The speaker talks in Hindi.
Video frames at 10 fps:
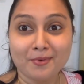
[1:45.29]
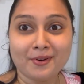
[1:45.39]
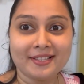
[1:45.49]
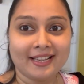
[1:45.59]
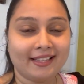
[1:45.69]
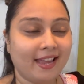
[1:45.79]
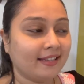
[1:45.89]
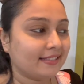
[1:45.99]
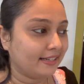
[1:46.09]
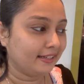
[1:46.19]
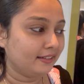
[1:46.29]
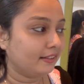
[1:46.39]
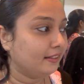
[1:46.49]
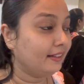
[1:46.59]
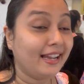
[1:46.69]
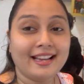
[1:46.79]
बहुत ज़्यादा एक्साइटेड